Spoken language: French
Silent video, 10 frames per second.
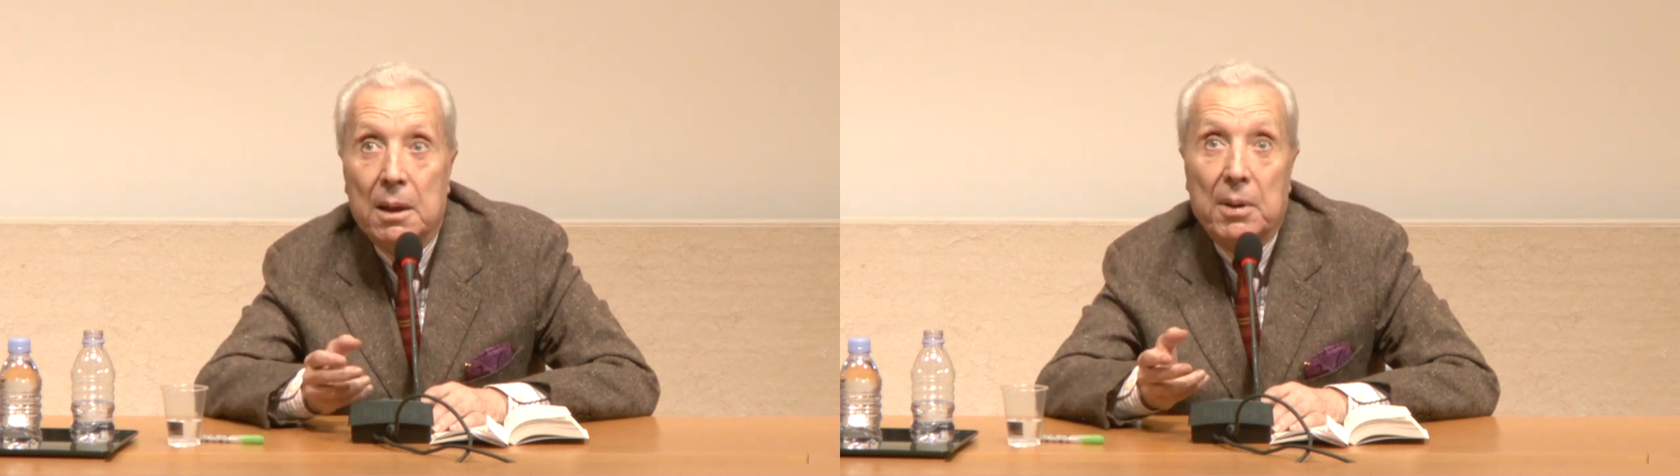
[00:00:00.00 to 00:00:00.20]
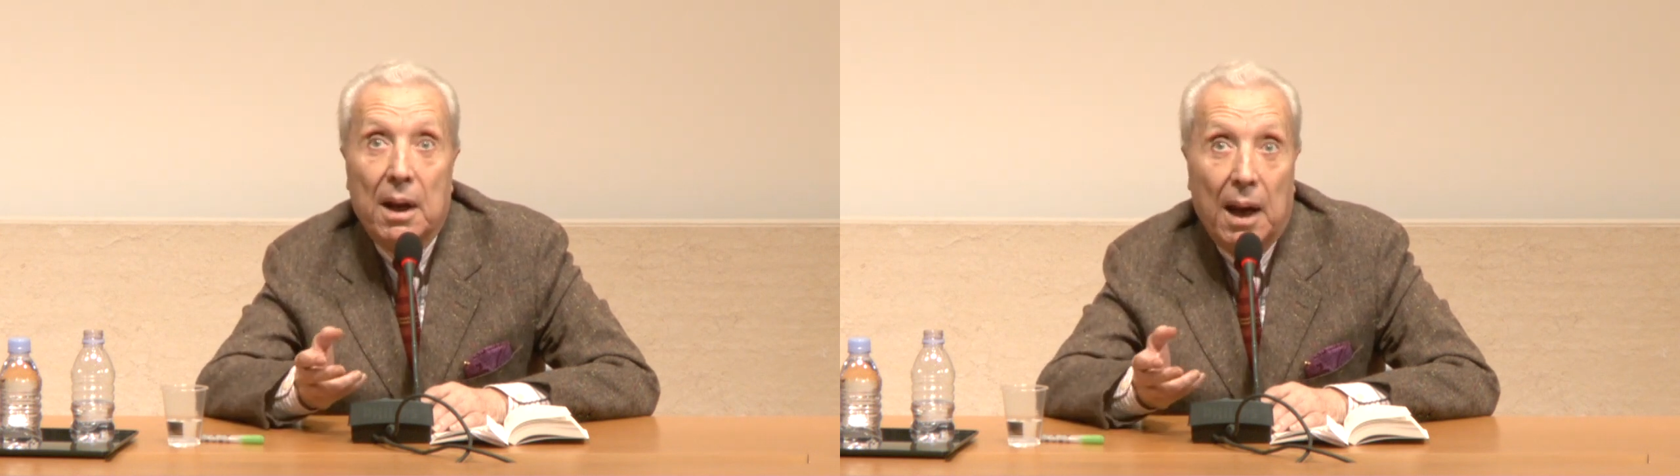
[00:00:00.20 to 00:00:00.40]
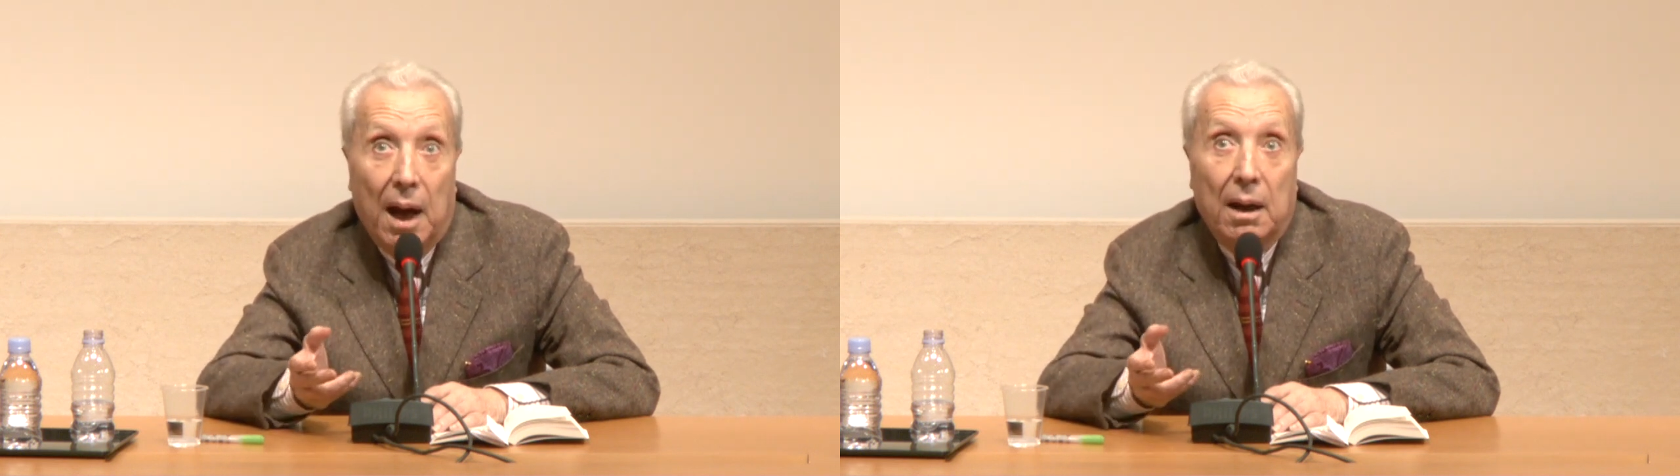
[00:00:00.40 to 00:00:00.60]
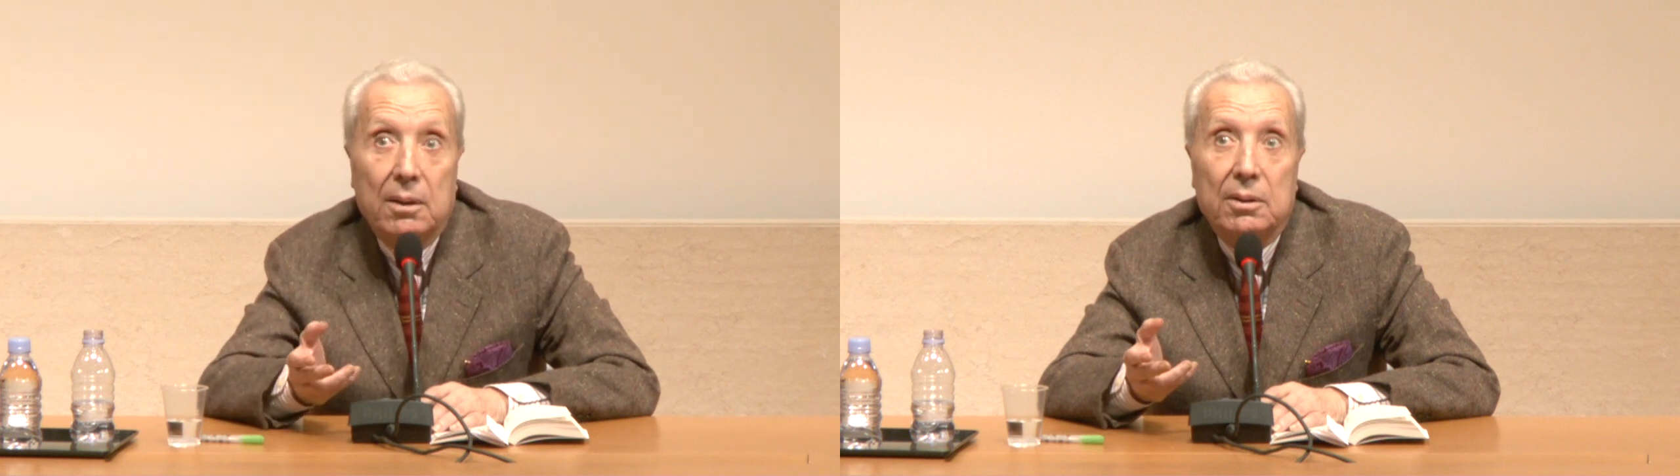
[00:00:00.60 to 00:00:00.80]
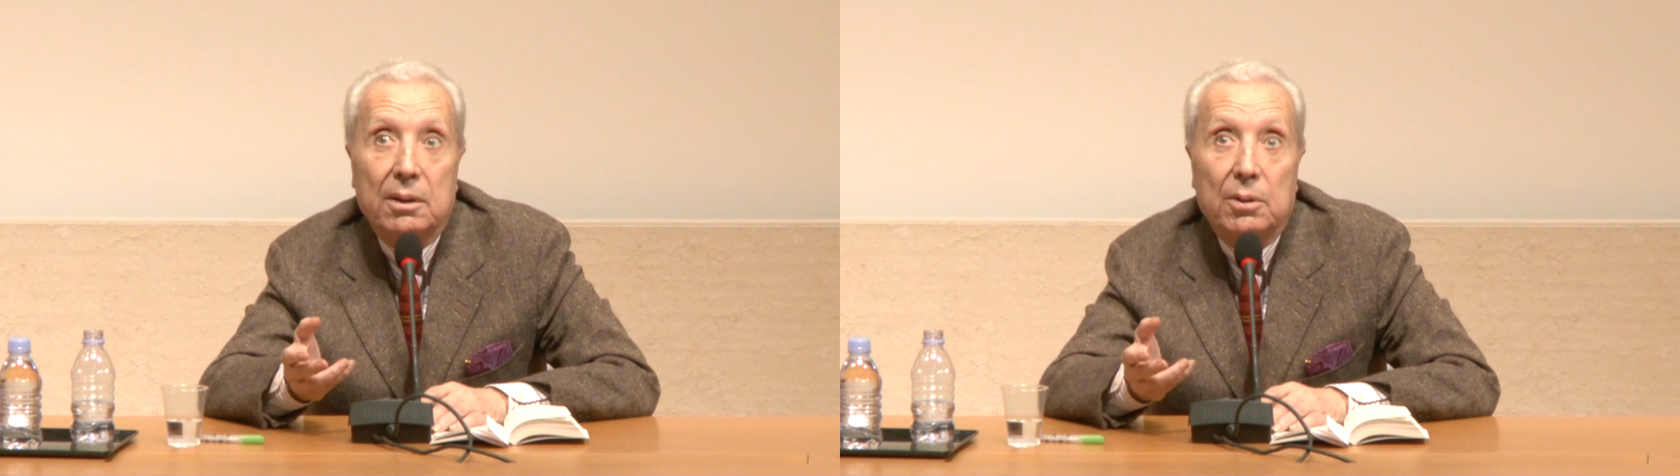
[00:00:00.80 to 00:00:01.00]
eh bien là,
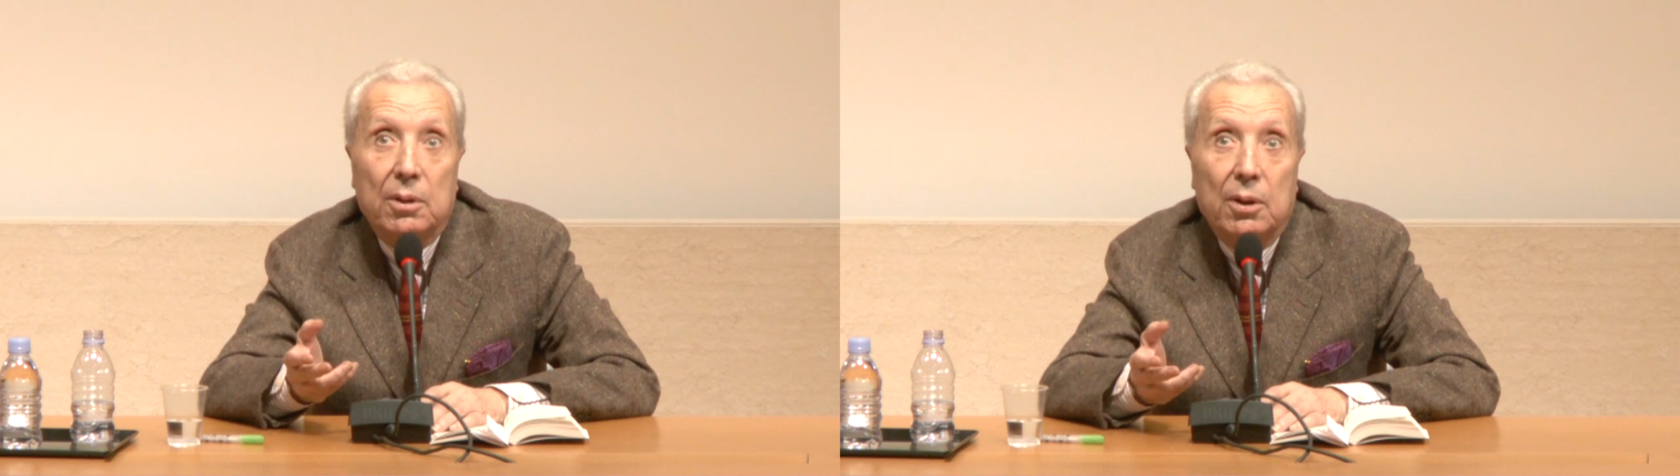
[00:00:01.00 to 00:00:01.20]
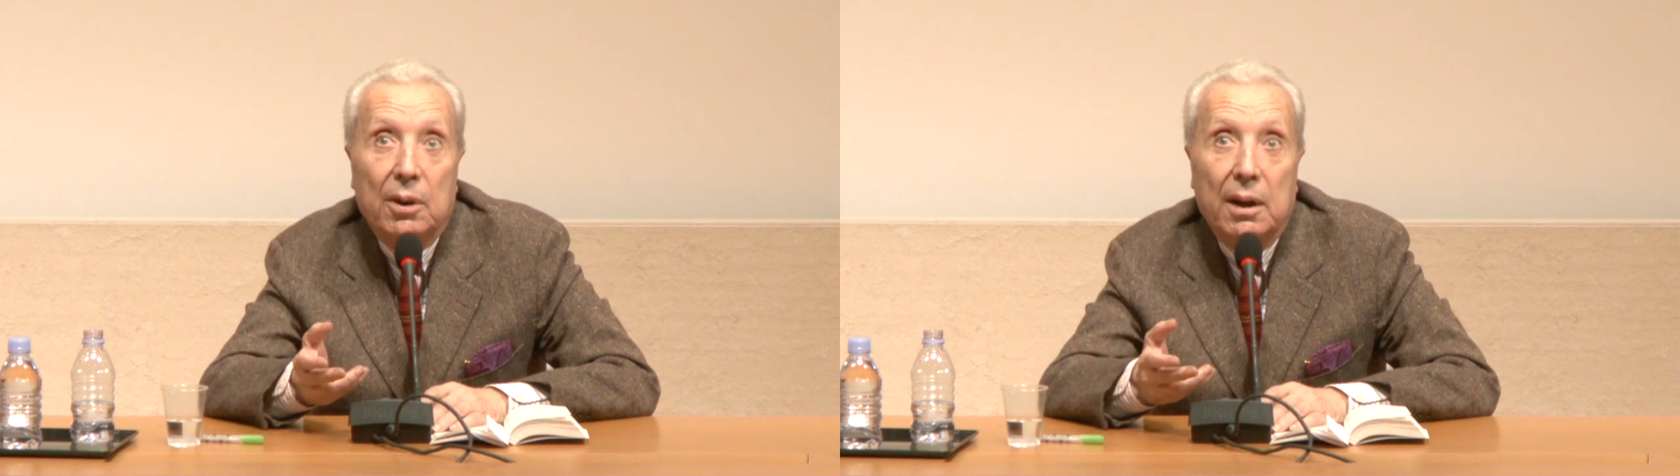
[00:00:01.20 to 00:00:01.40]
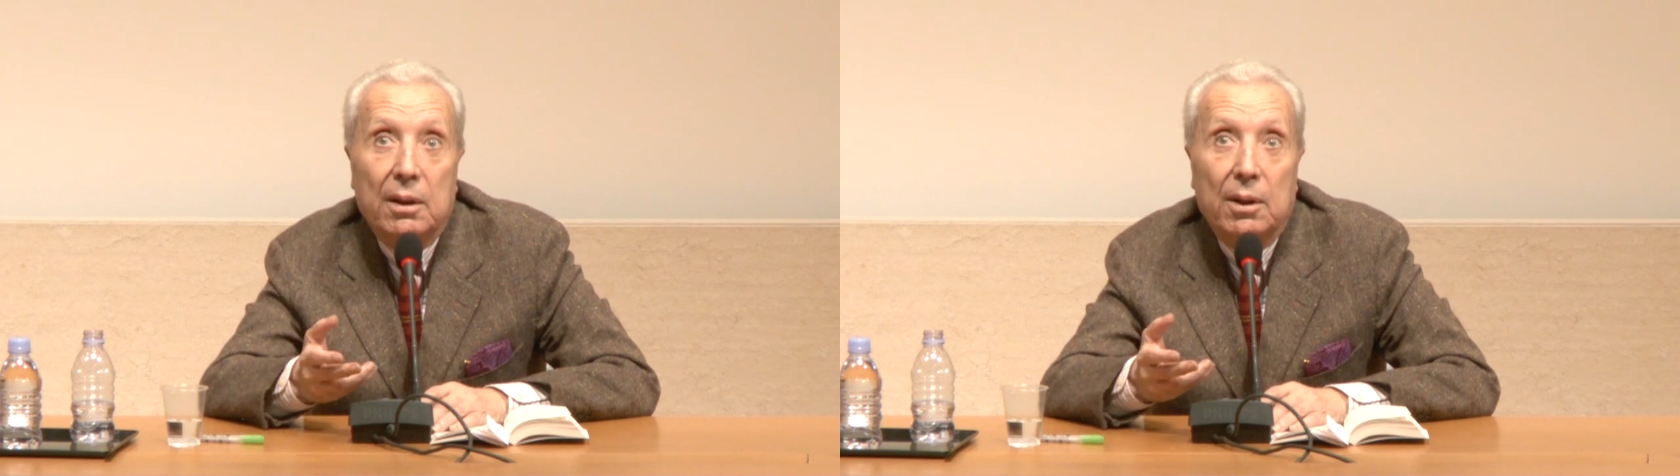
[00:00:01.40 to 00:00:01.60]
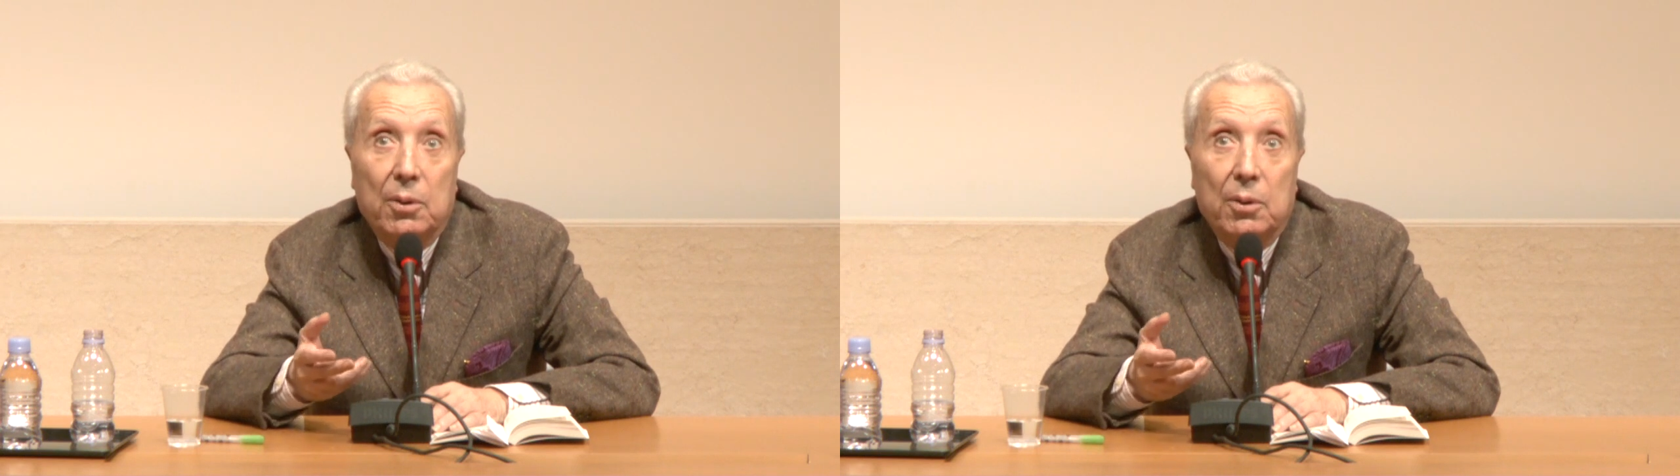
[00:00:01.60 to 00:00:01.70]
il,